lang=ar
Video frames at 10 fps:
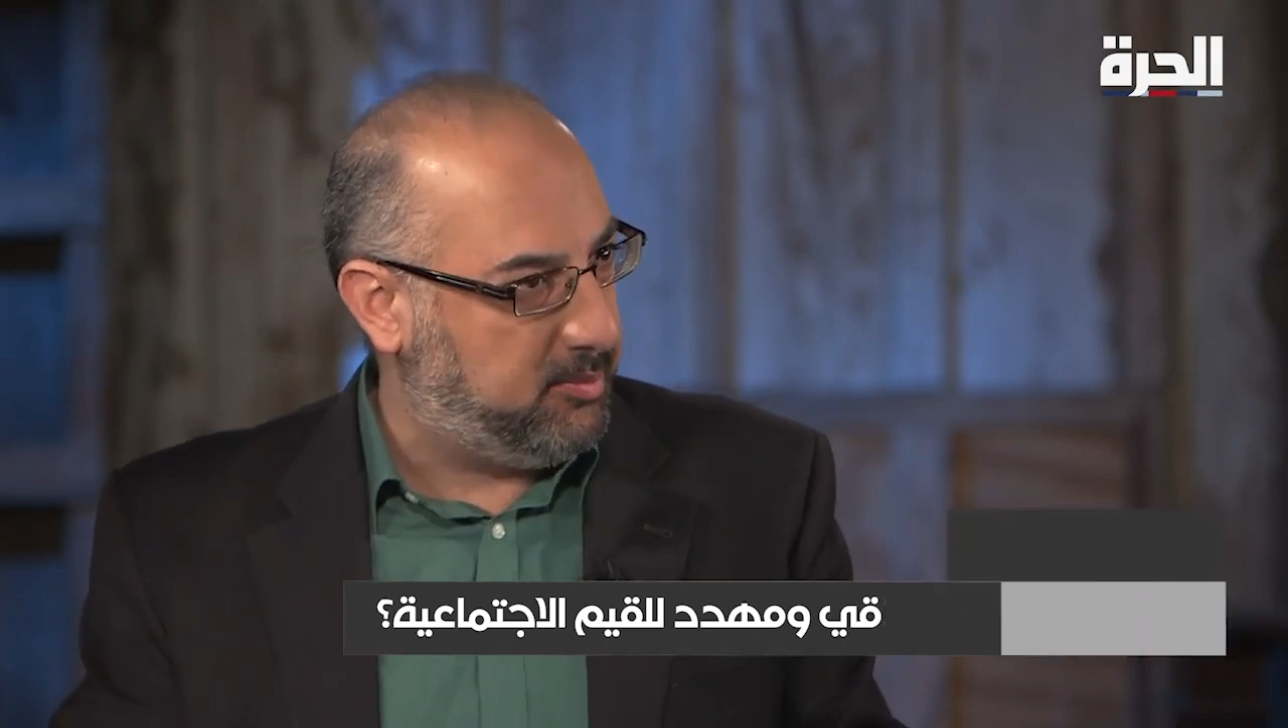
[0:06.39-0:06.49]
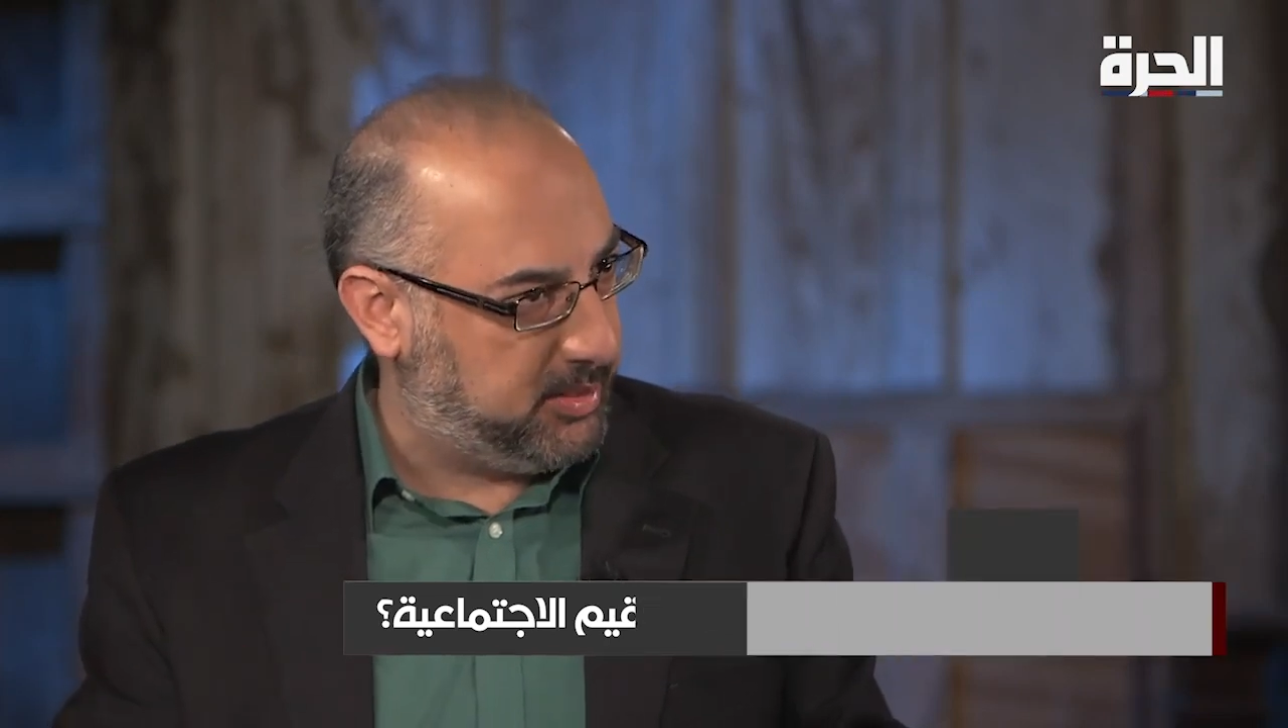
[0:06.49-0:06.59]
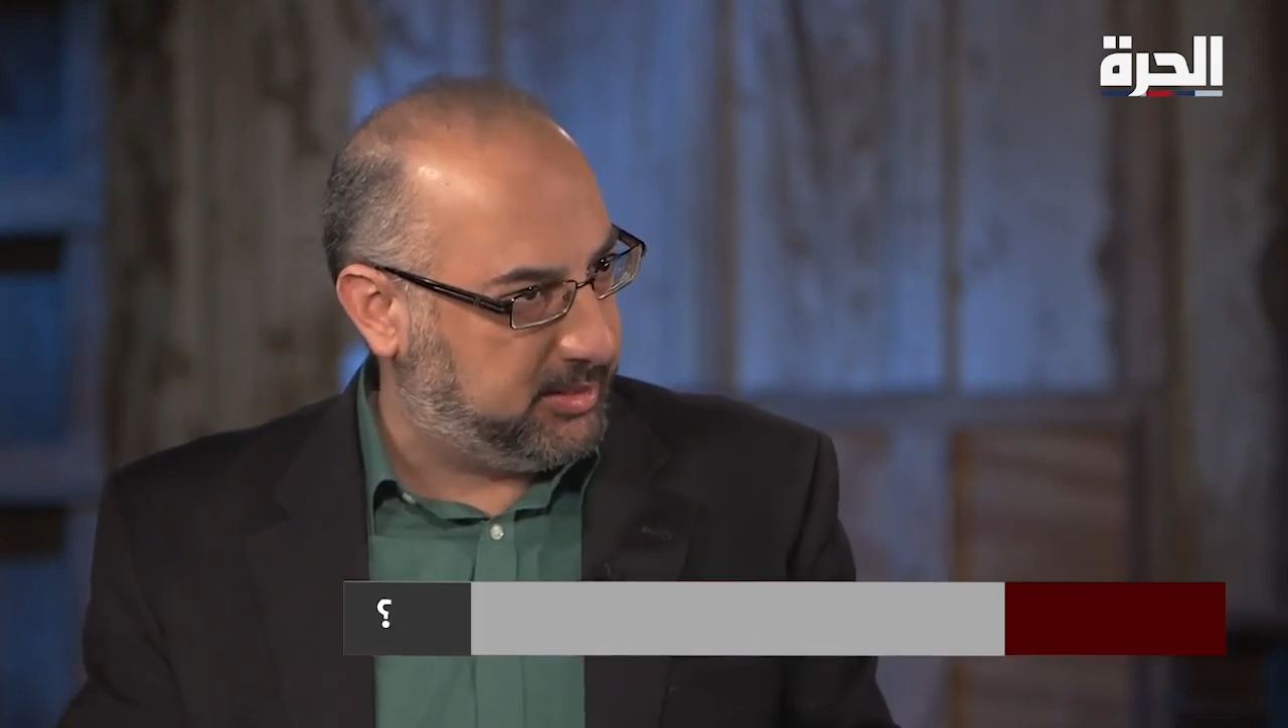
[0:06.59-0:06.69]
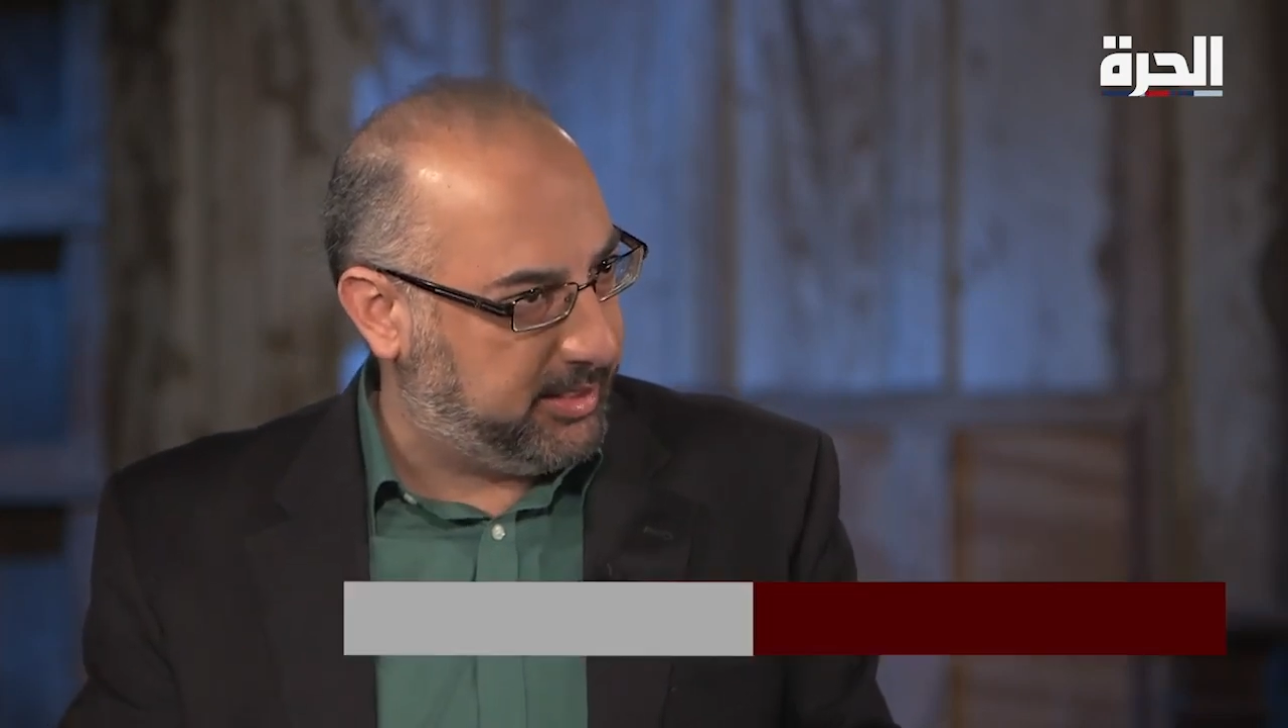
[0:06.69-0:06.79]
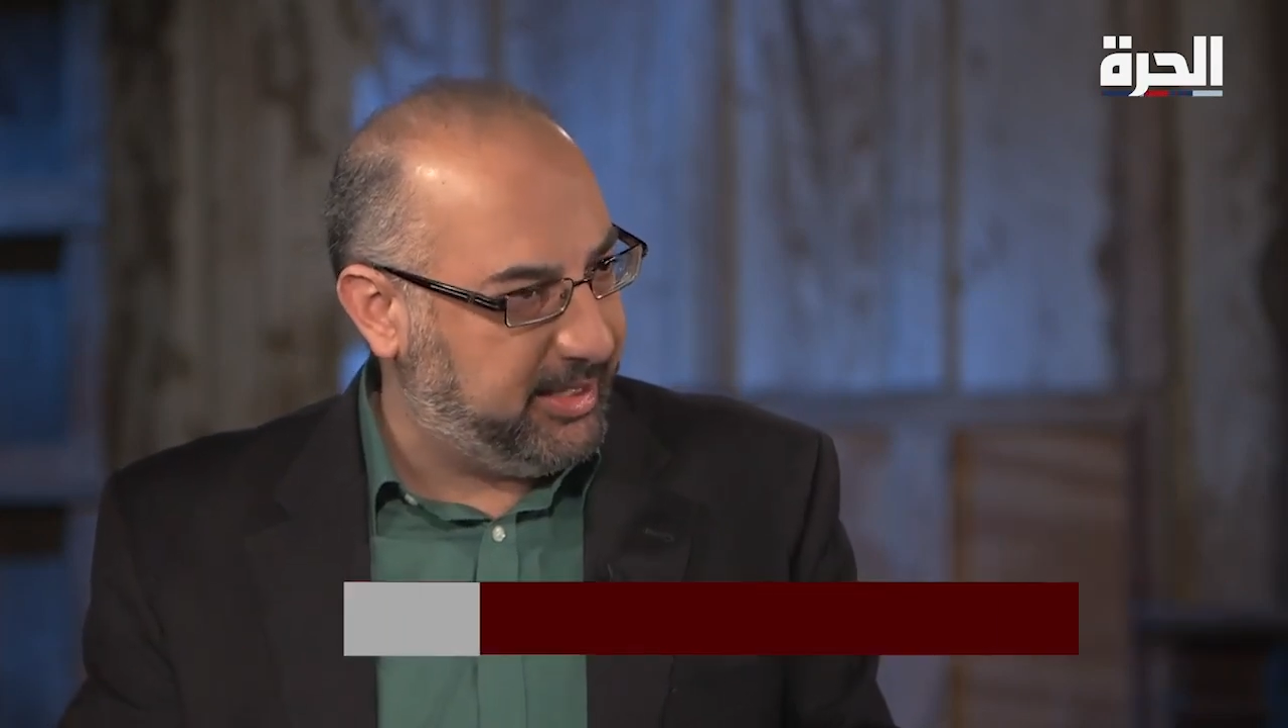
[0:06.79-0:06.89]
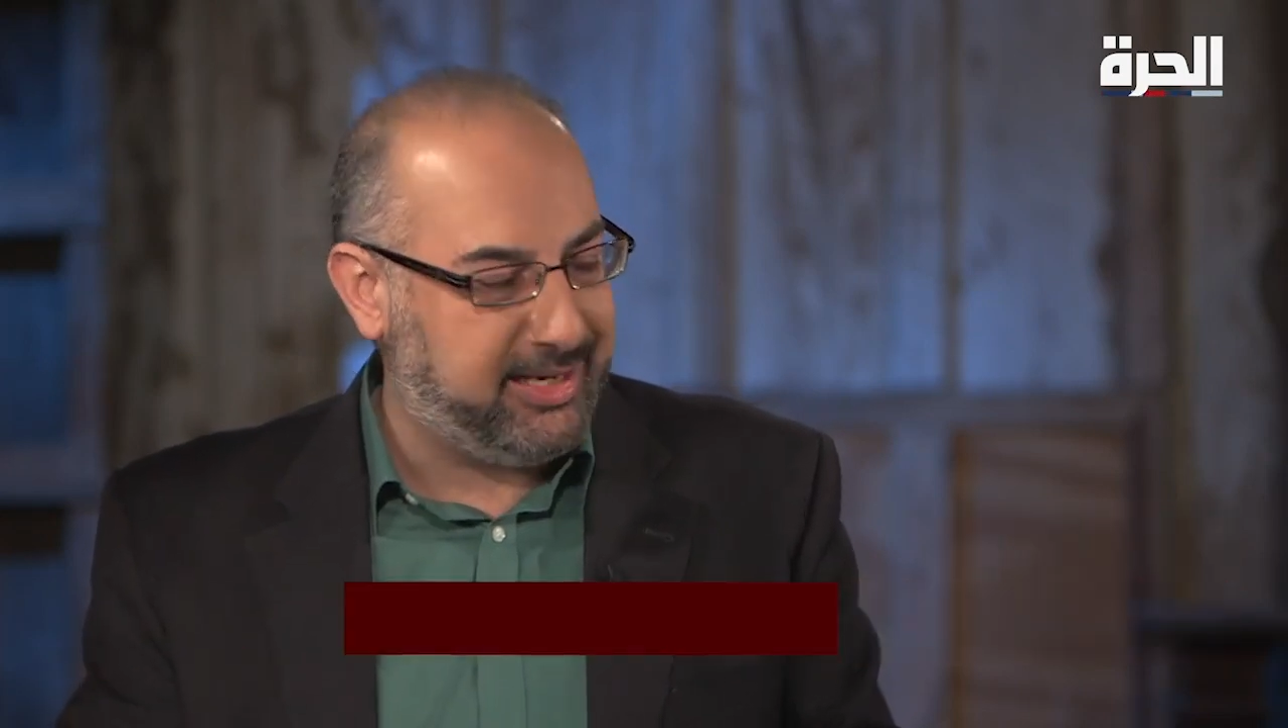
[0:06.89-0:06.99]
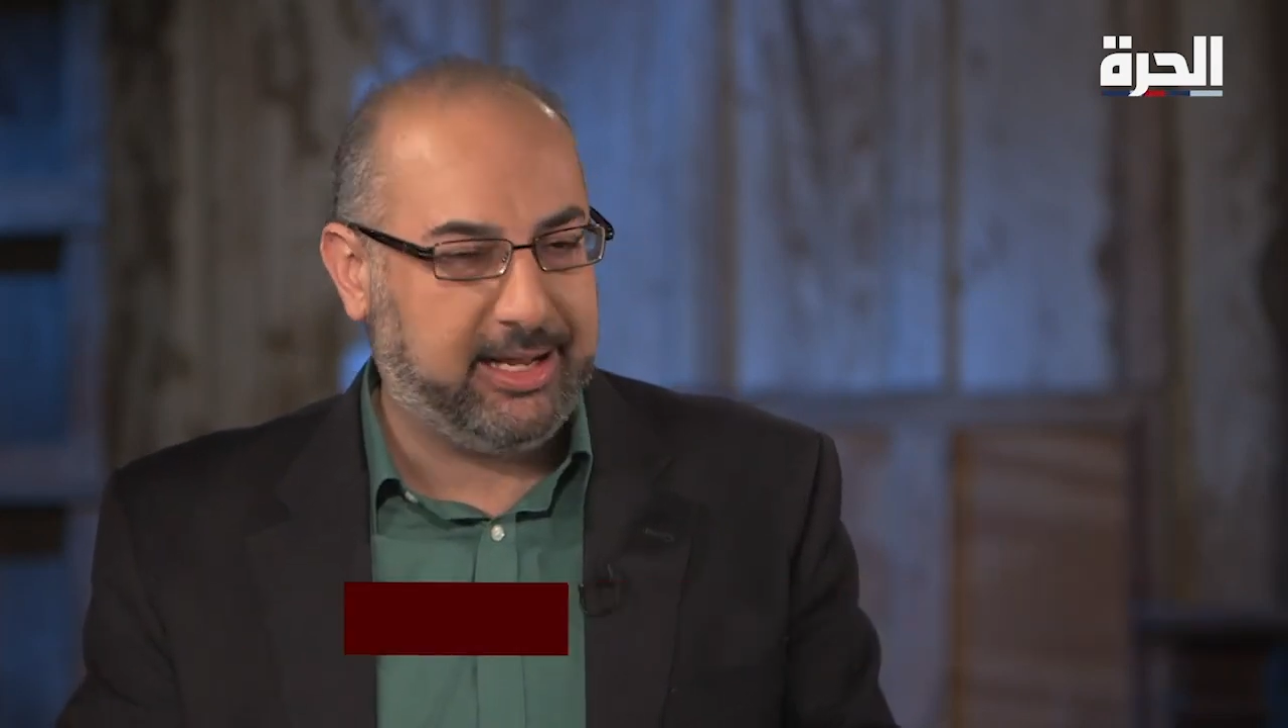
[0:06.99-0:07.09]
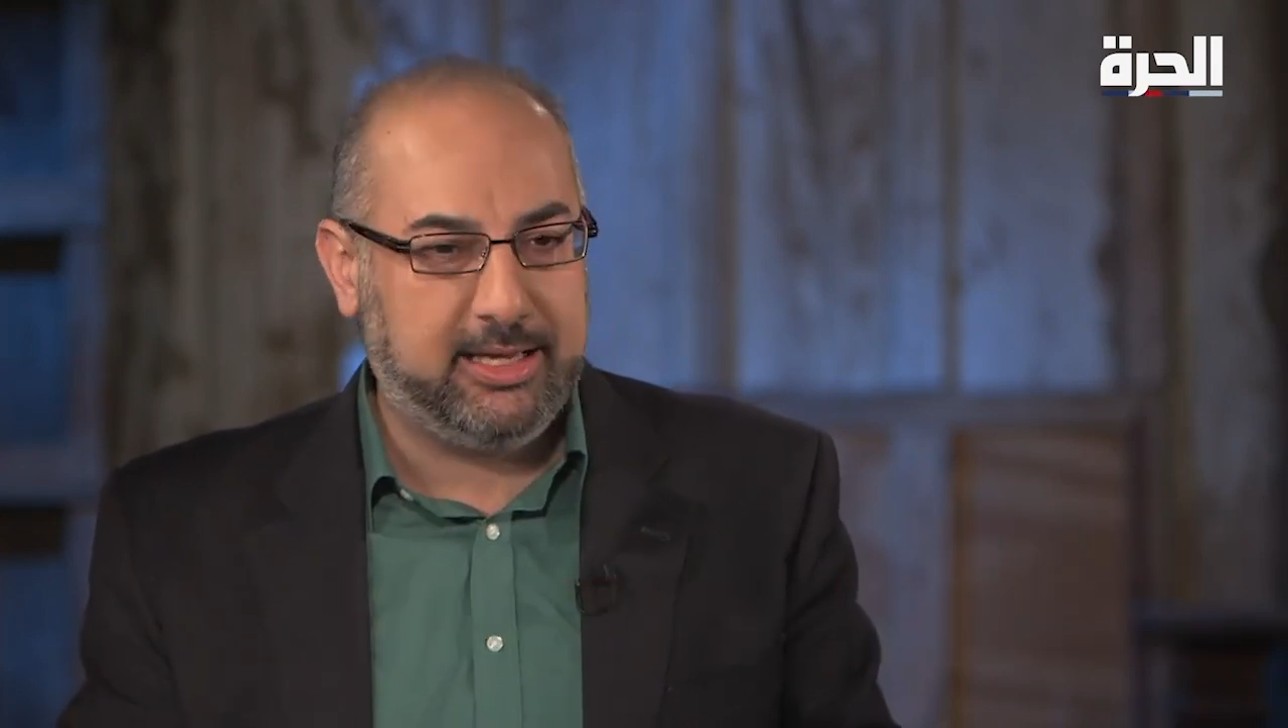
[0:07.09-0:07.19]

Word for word: عبر التاريخ